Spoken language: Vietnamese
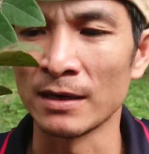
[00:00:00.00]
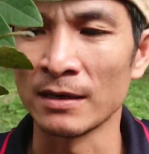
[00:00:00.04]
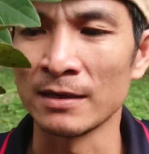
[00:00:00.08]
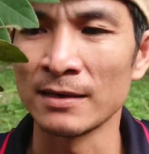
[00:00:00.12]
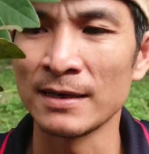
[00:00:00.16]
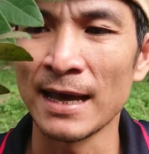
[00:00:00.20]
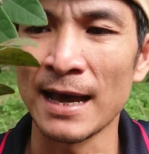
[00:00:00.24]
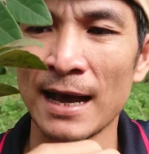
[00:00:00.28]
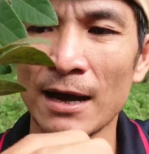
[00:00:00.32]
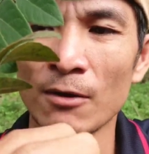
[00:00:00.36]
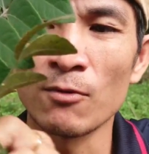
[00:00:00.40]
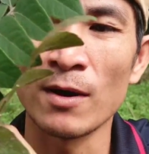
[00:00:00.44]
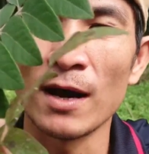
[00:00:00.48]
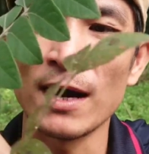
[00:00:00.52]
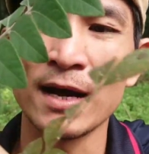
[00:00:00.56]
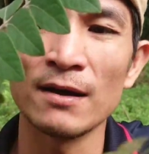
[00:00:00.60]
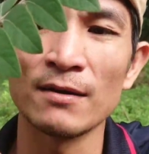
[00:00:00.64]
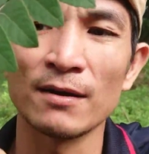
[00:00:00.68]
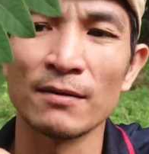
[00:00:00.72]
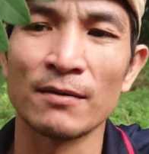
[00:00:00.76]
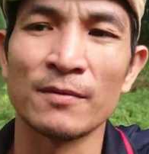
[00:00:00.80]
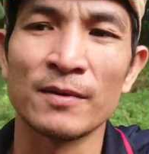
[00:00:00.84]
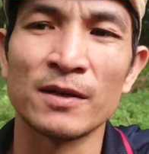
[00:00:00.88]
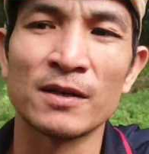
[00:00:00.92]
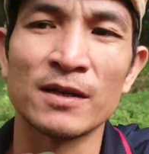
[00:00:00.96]
mà đừng già quá
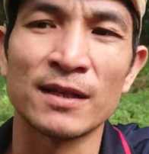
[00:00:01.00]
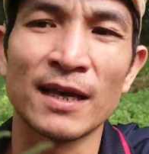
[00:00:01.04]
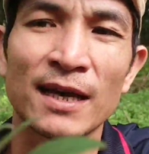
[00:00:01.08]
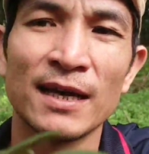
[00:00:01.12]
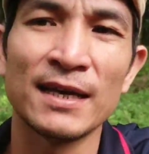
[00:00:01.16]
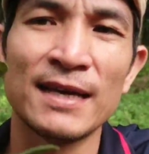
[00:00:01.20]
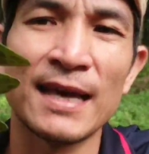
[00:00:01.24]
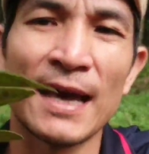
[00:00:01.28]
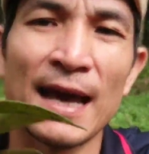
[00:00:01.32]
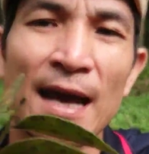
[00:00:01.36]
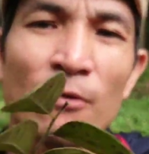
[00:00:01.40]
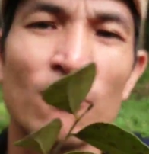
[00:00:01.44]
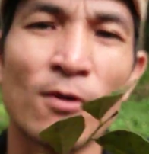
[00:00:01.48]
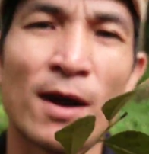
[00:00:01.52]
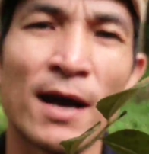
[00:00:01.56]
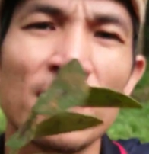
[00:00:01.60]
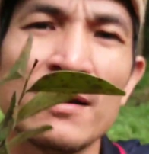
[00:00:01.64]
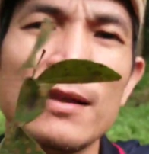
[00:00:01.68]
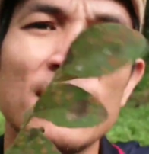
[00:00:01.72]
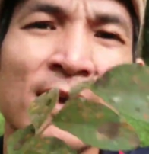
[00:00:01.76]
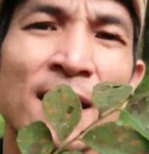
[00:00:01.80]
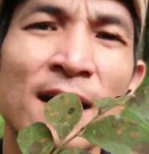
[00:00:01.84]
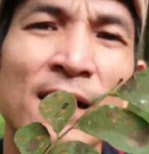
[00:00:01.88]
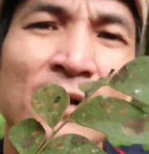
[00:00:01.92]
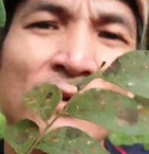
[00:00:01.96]
nào mọi người thấy già quá
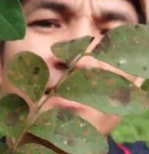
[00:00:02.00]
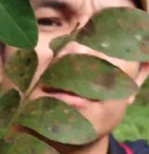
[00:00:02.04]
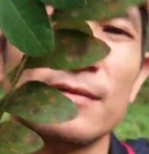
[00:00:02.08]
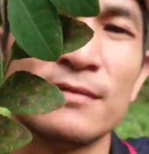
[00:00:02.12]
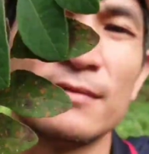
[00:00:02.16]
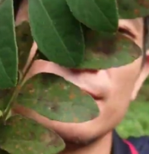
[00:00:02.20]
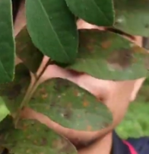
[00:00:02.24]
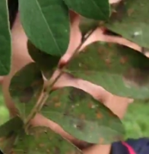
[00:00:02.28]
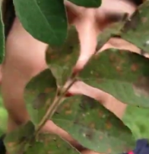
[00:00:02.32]
nó dơ